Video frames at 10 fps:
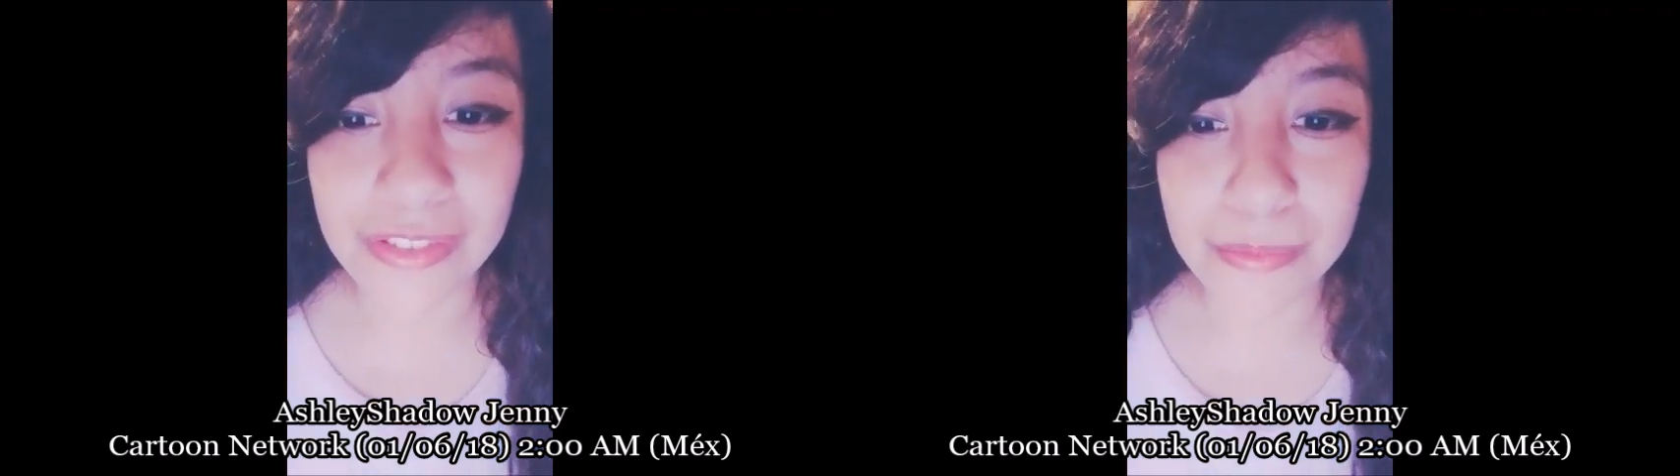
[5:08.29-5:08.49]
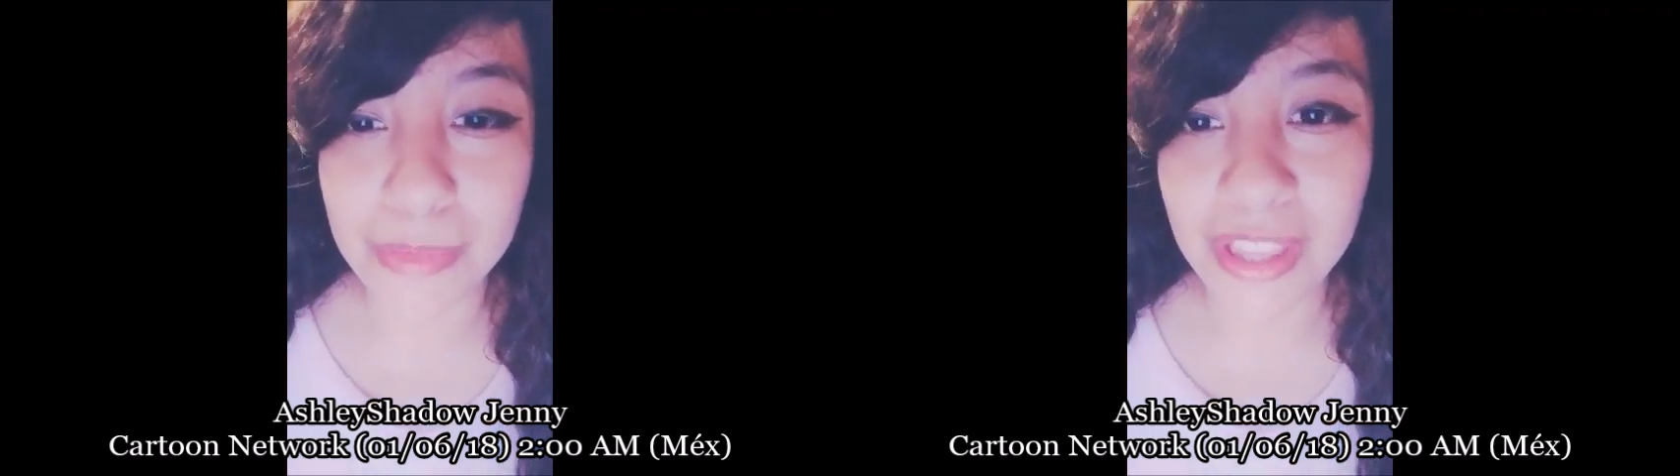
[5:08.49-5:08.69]

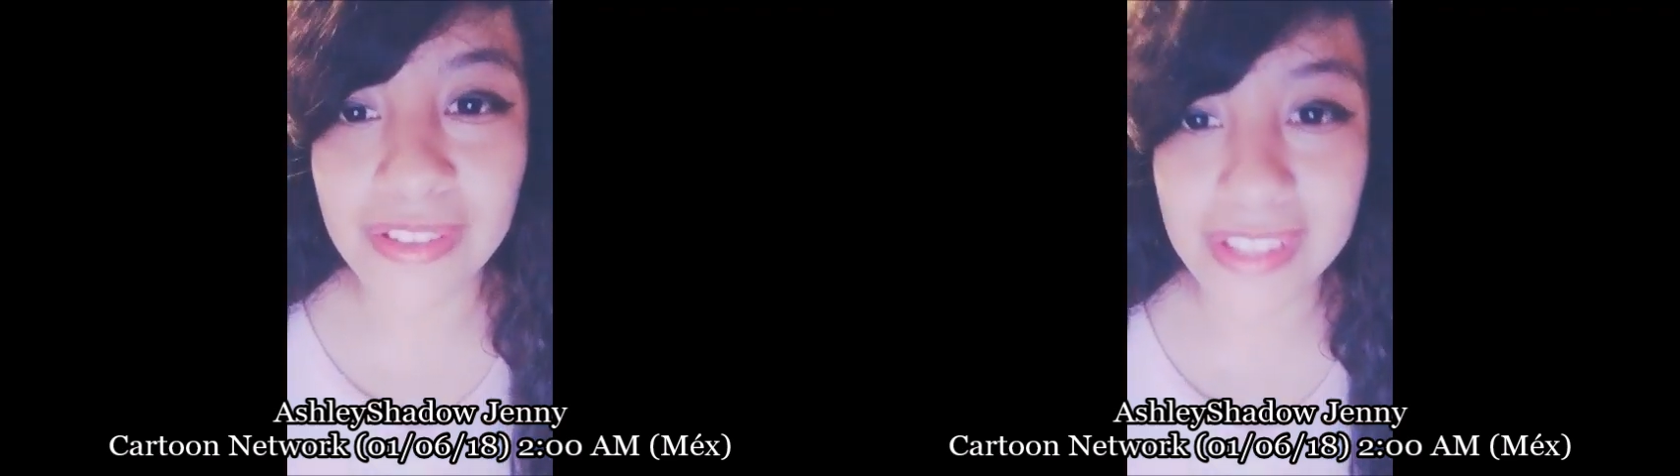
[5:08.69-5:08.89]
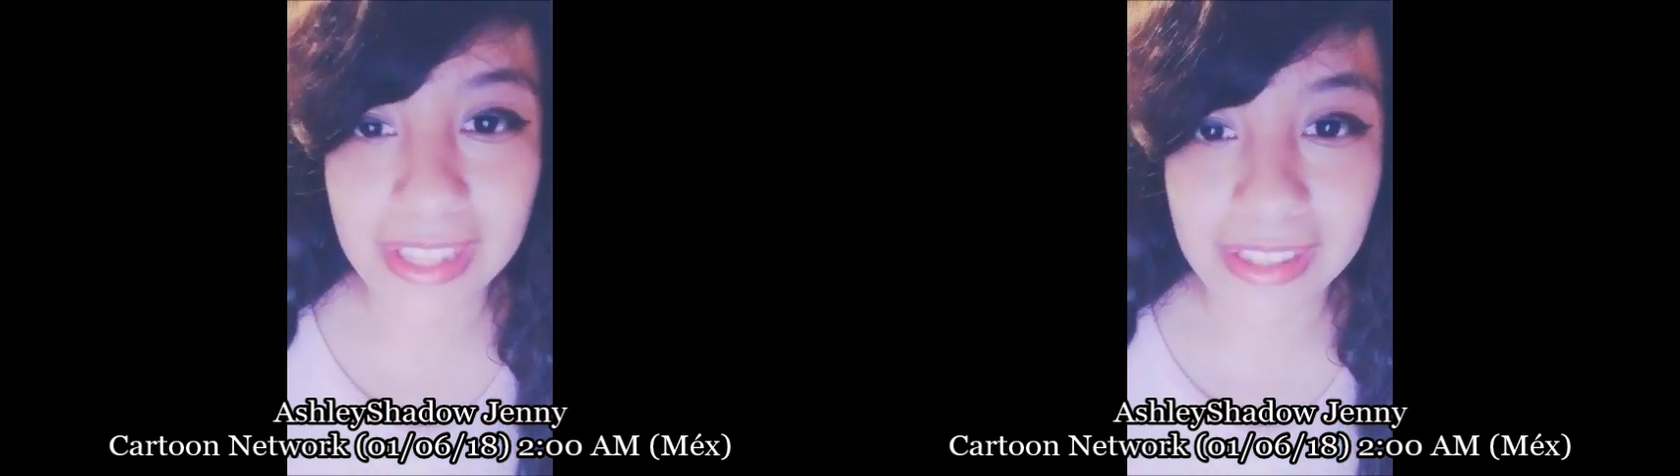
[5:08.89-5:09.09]
son
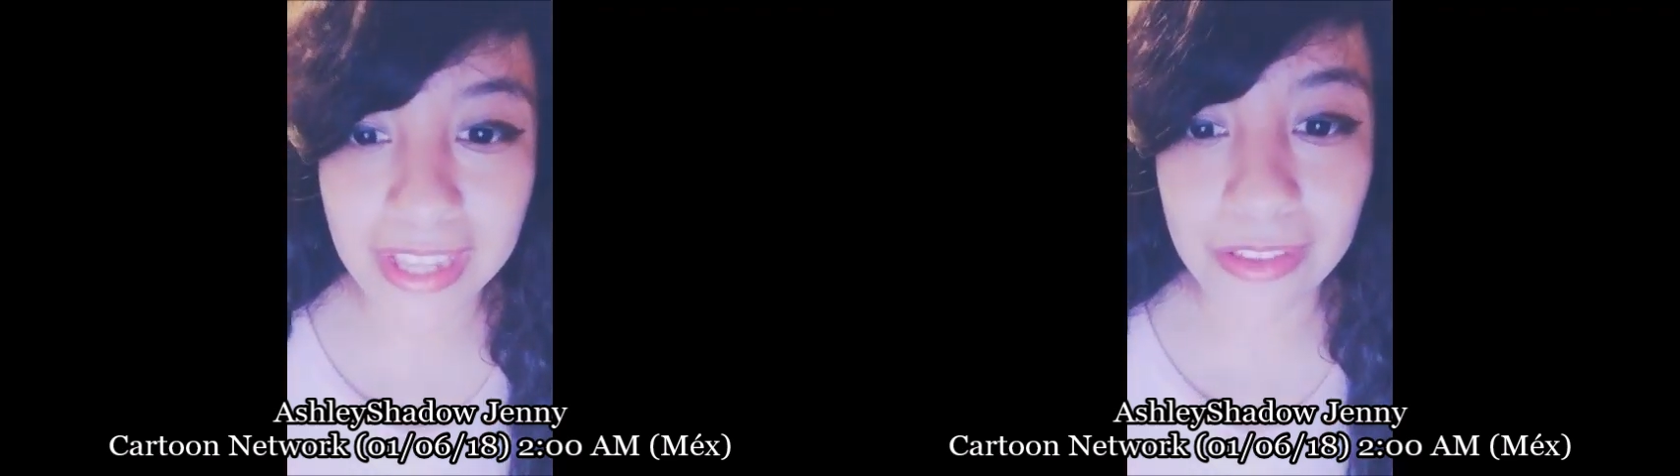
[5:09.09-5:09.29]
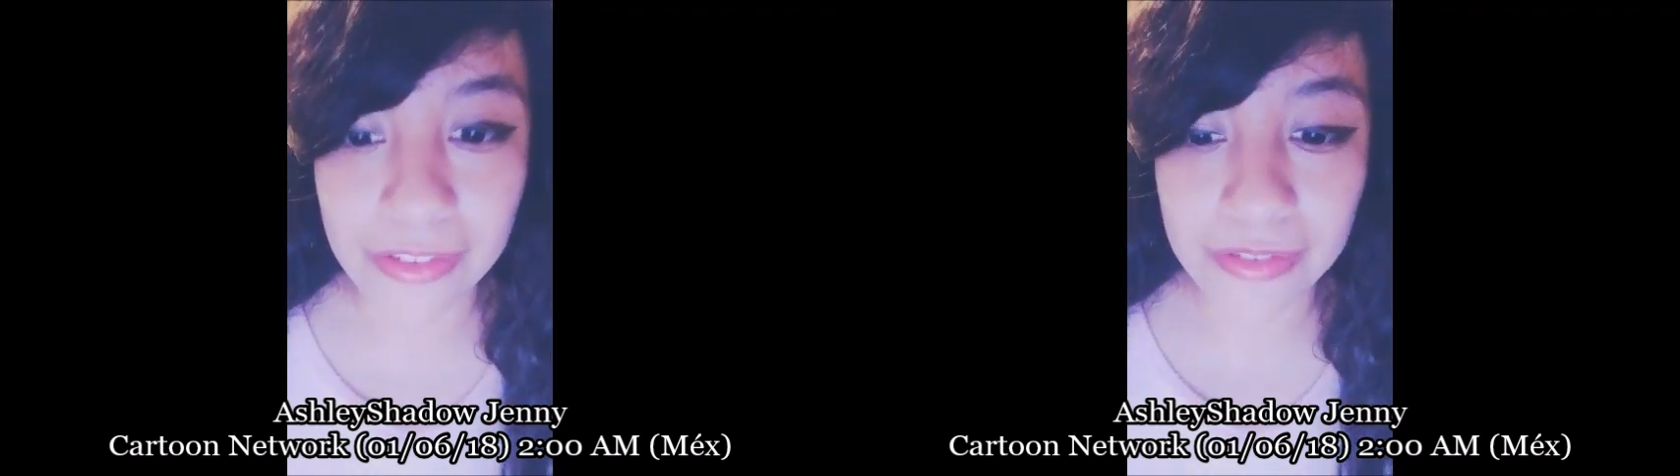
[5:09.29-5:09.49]
videos
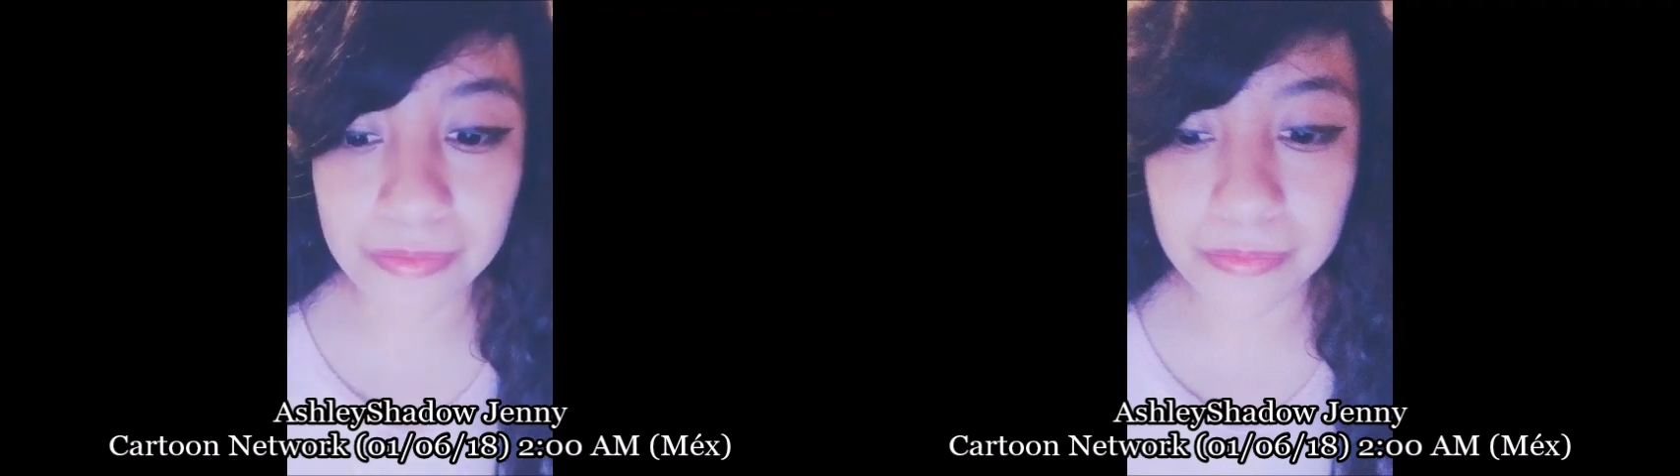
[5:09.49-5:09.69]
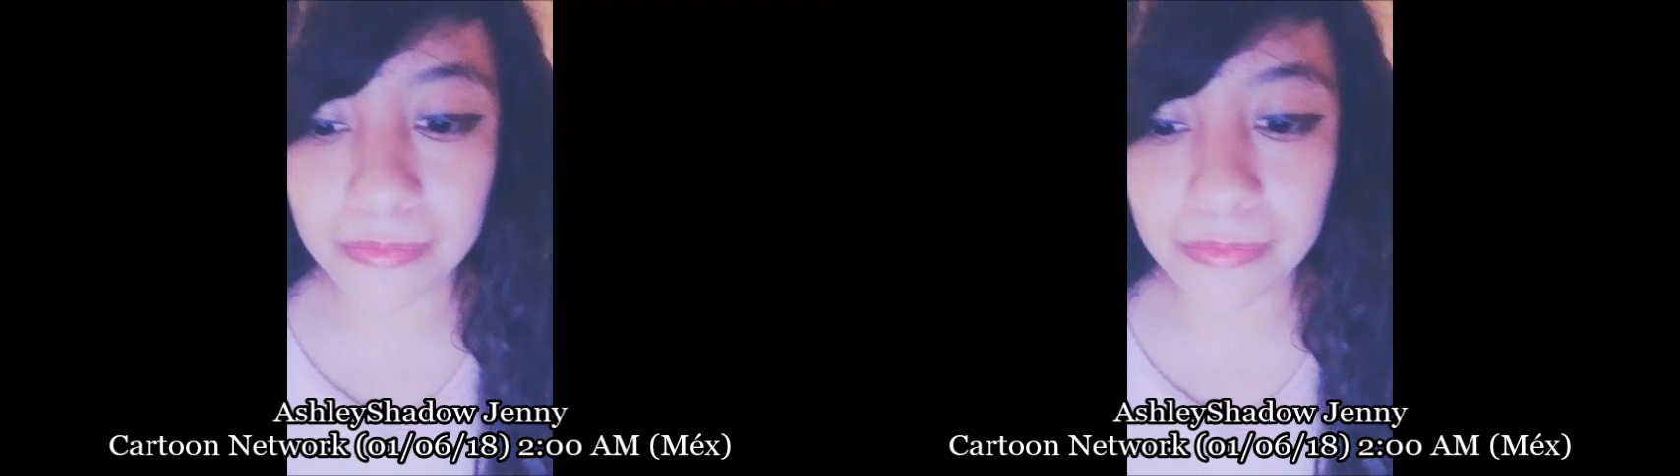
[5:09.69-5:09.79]
editados.